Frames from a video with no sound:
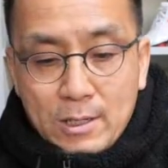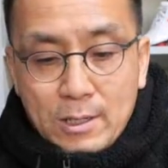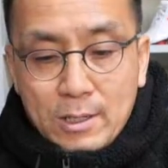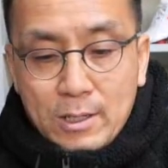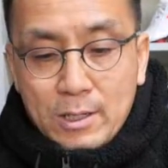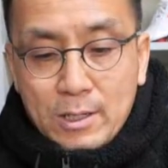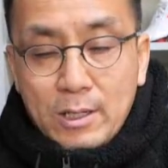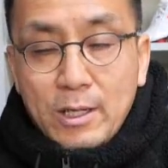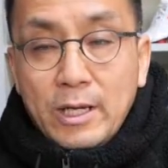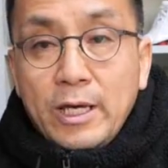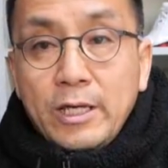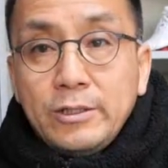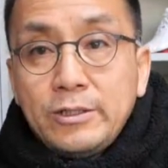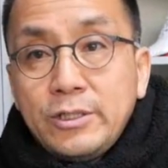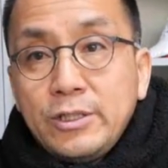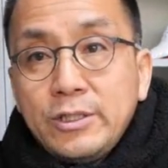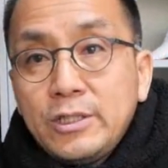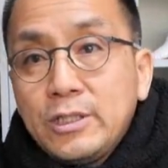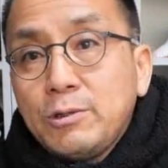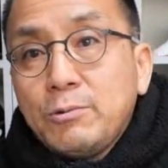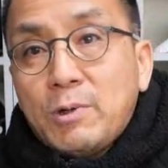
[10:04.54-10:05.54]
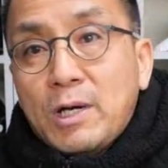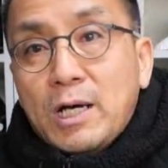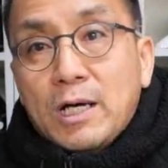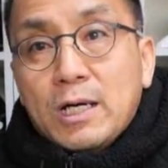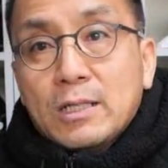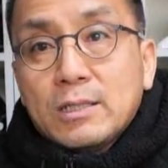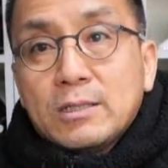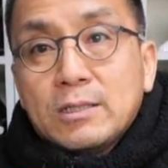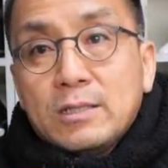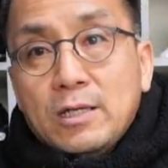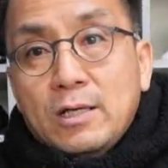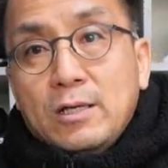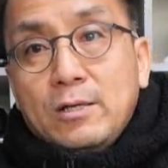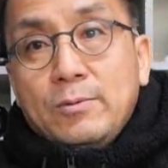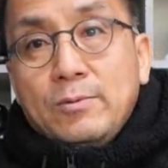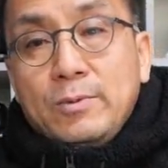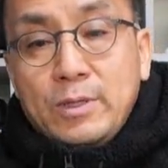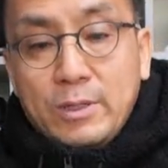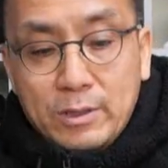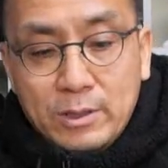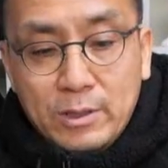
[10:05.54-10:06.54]
어, HG와 그
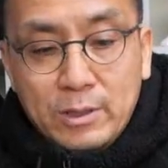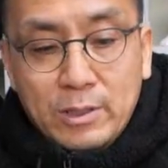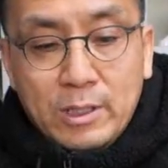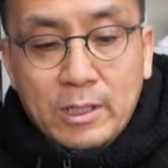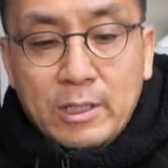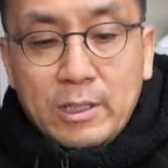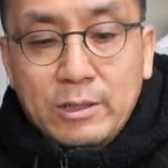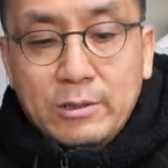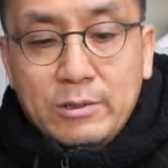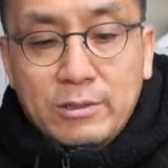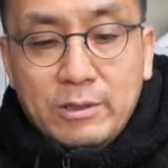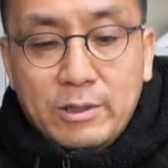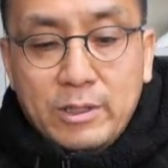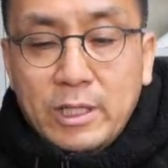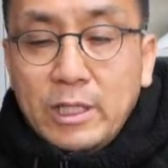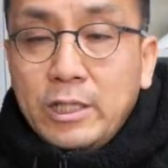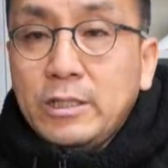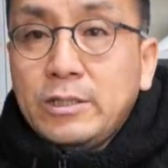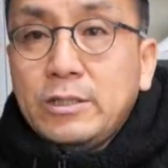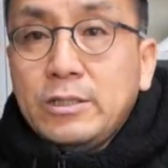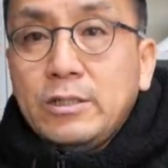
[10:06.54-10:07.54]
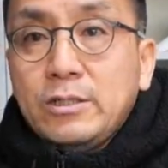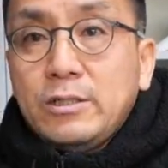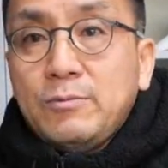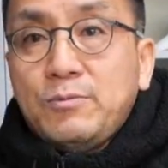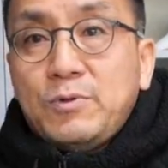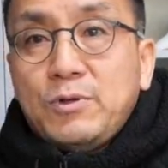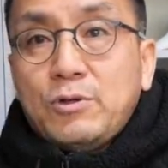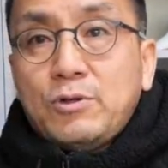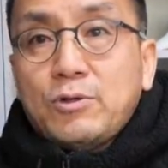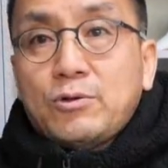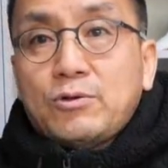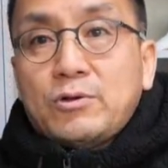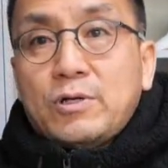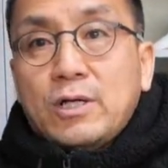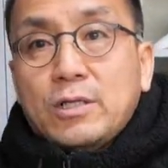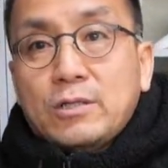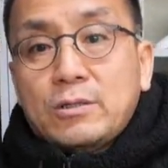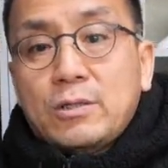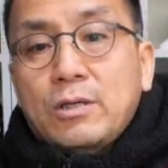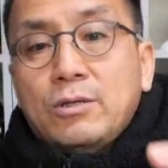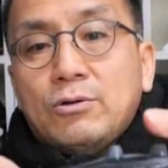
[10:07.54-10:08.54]
다음에 이 엘리트 AG를 비교를
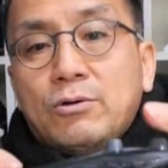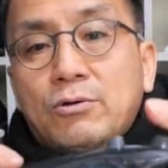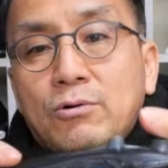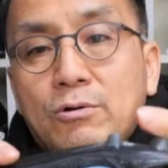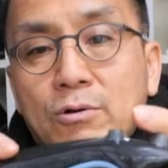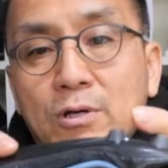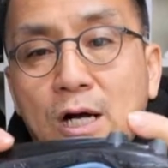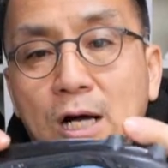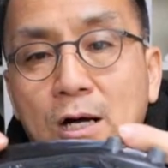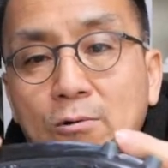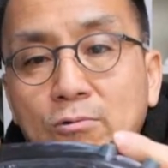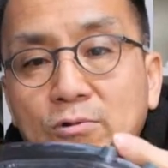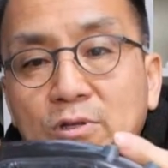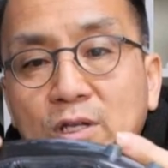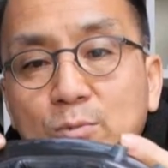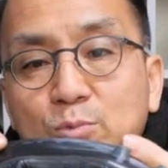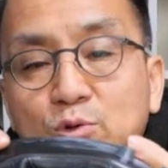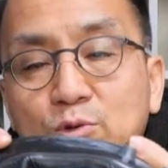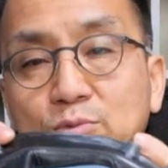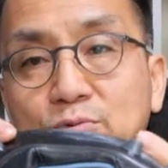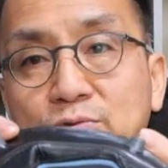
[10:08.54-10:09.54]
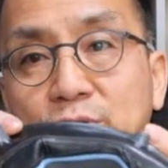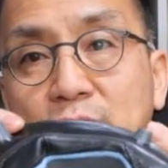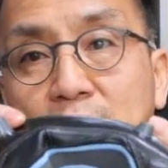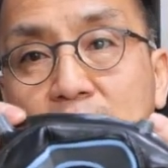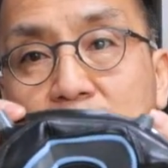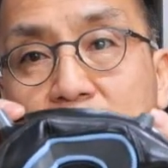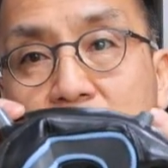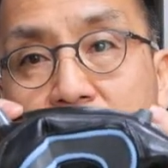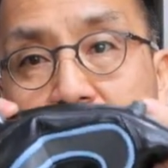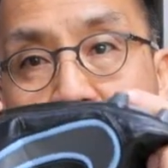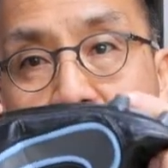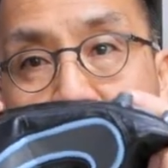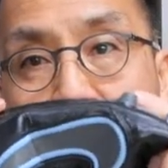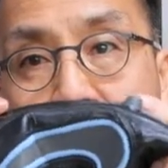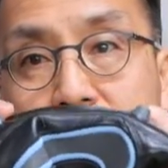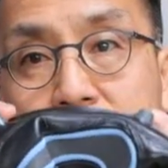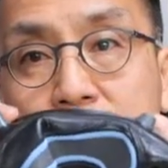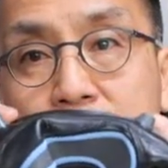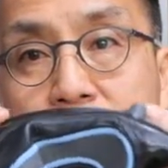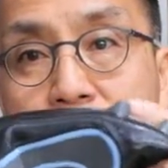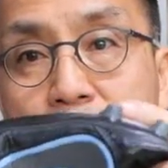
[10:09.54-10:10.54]
할 때 요 가운데 부분에
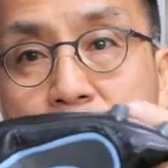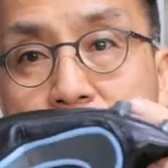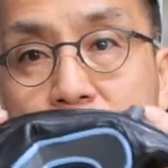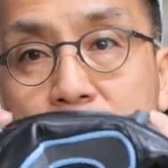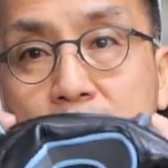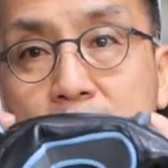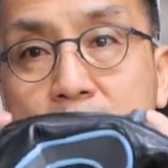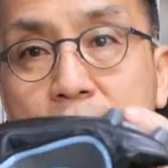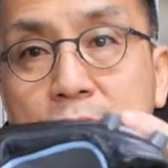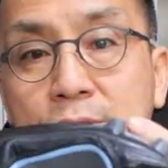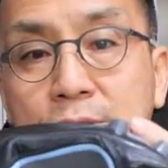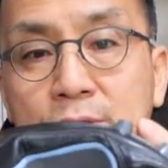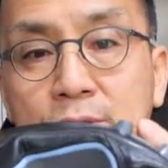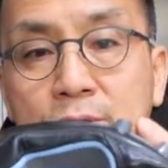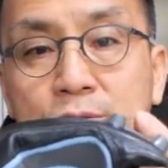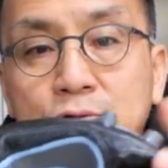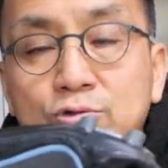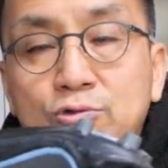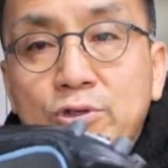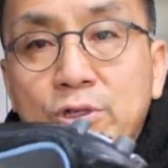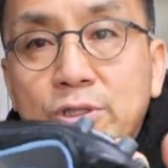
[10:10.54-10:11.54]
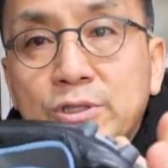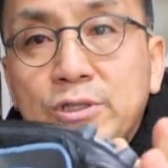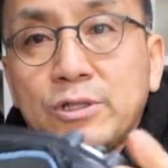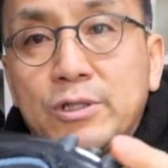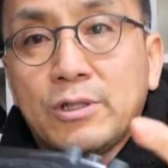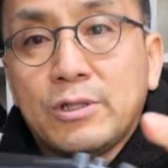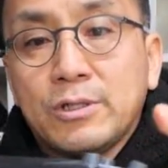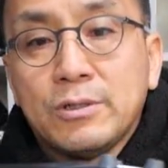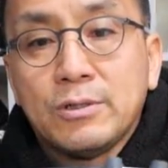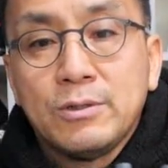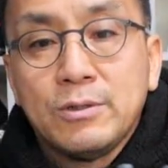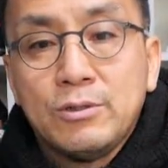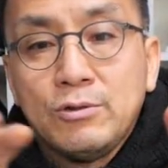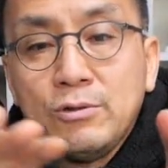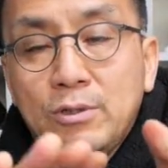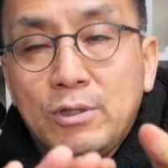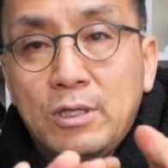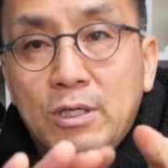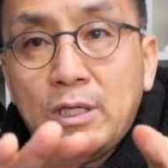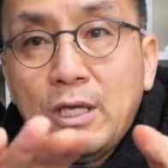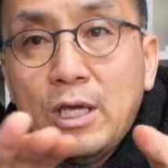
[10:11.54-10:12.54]
대한 그 유연성
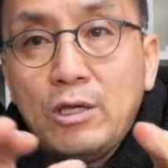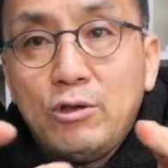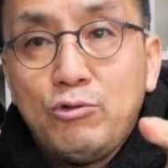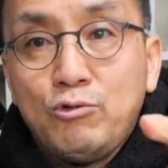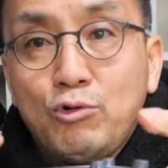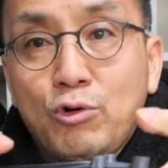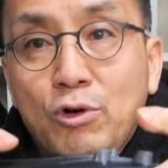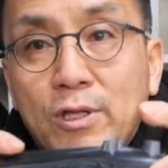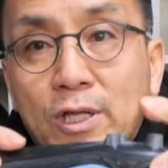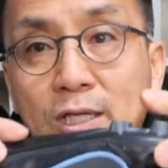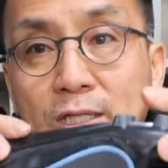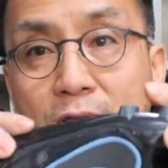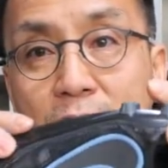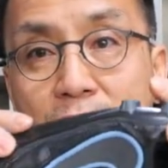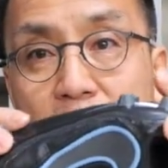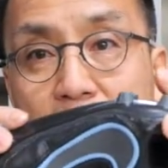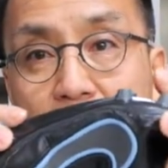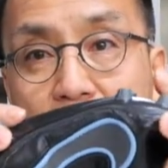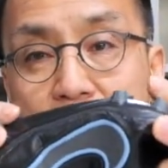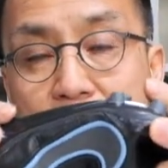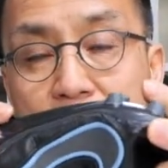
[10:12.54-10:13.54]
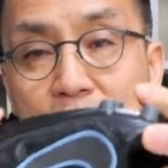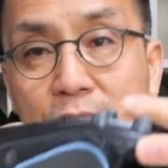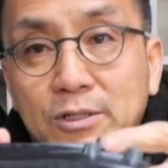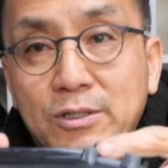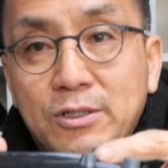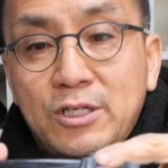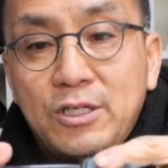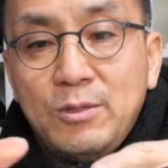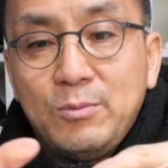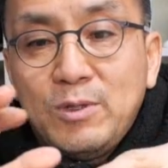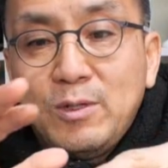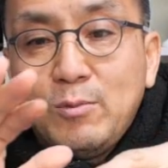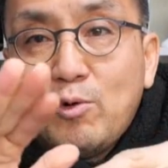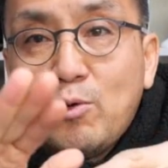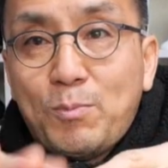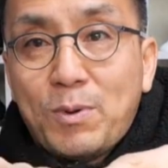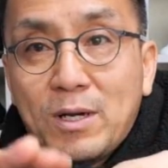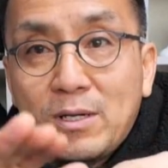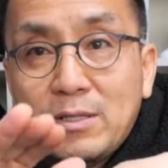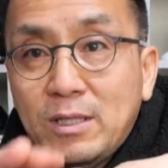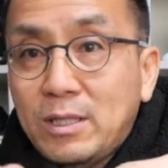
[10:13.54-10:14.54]
이게 유연하다 그래서 힘을
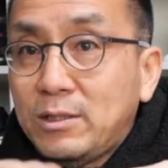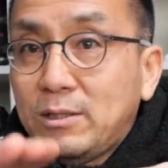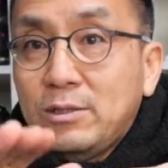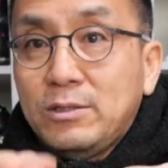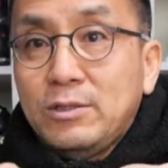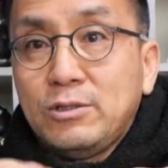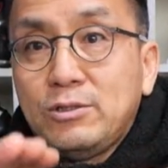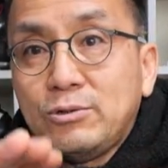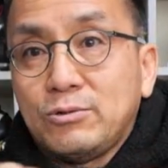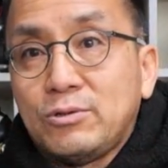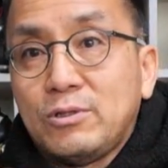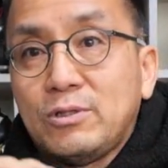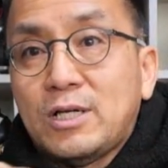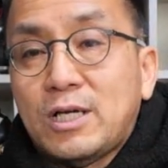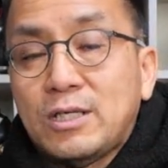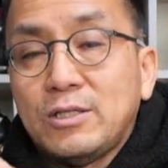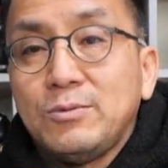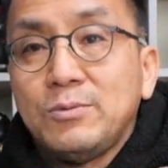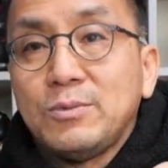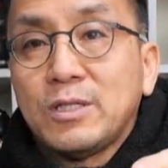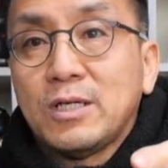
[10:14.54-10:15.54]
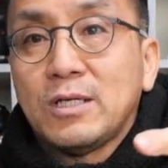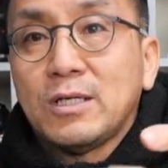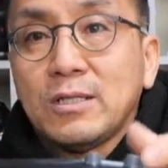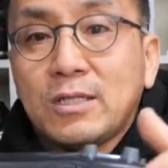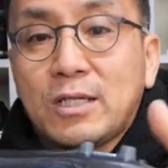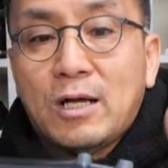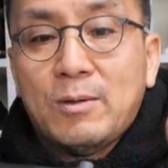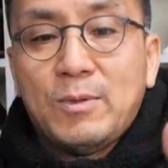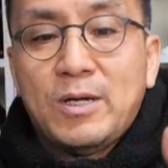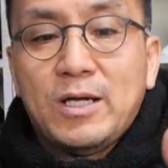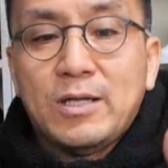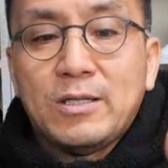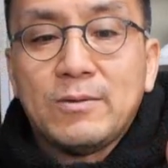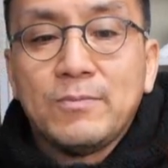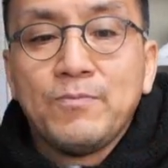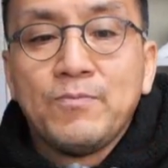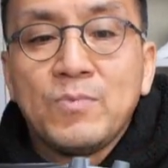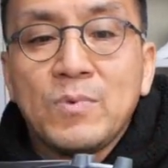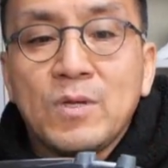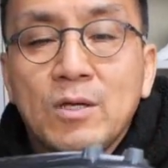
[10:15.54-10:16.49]
못 받거나 그러는 정도는 아닙니다. 다만